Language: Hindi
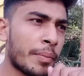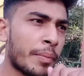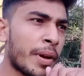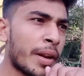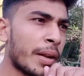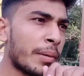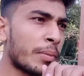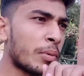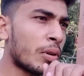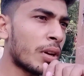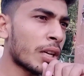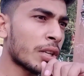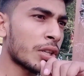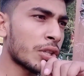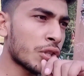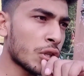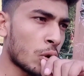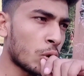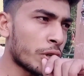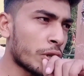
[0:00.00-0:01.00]
मैंने बोला
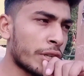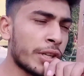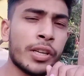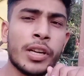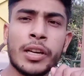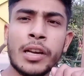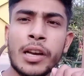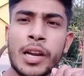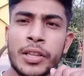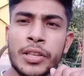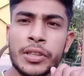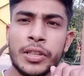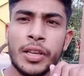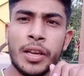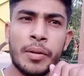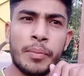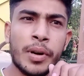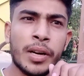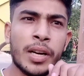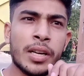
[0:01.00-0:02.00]
कि चलो ठीक है खिला देते
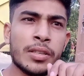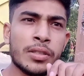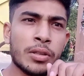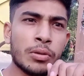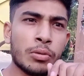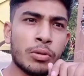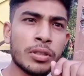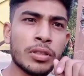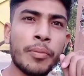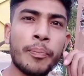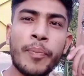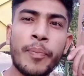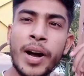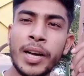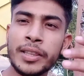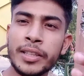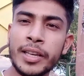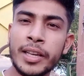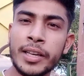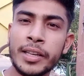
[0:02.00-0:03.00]
हैं मगर इनसे थोड़ा सा
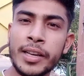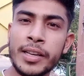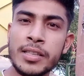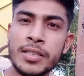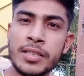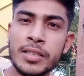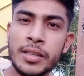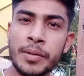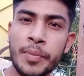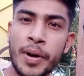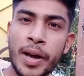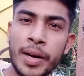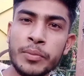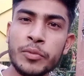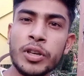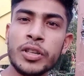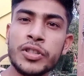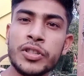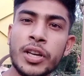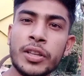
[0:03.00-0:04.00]
बात करके इनके बारे
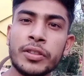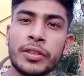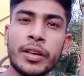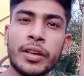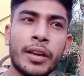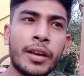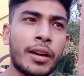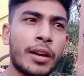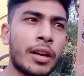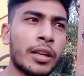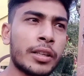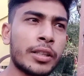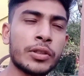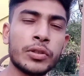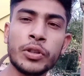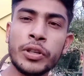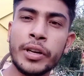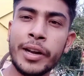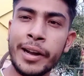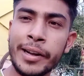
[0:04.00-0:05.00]
में थोड़ा जानते हैं हालांकि
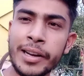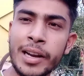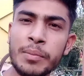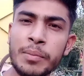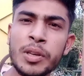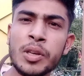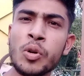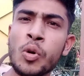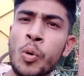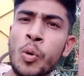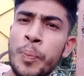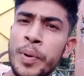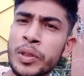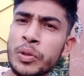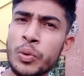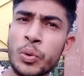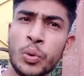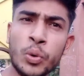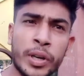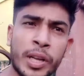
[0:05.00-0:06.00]
इनको डिटेल में ये ओपन
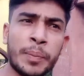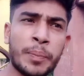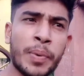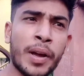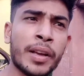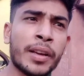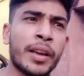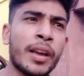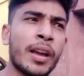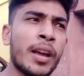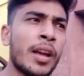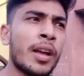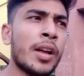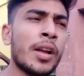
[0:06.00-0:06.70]
तो हो नहीं पाएंगे